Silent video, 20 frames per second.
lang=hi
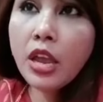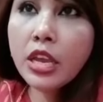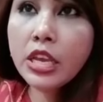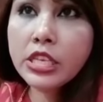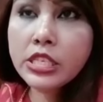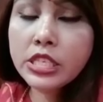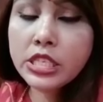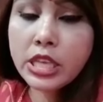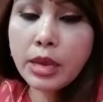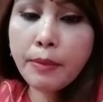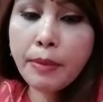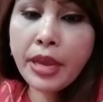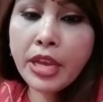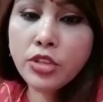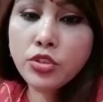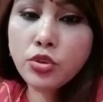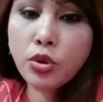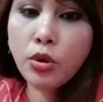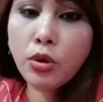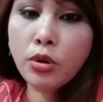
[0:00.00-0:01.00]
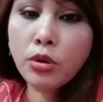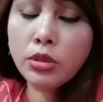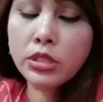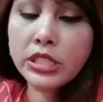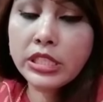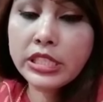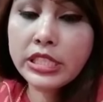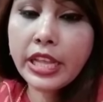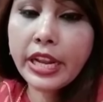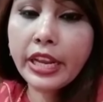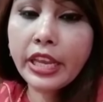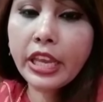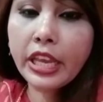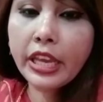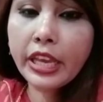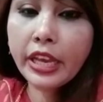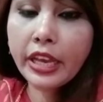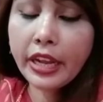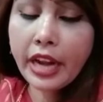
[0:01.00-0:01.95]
इस समय जो जिस तरीके के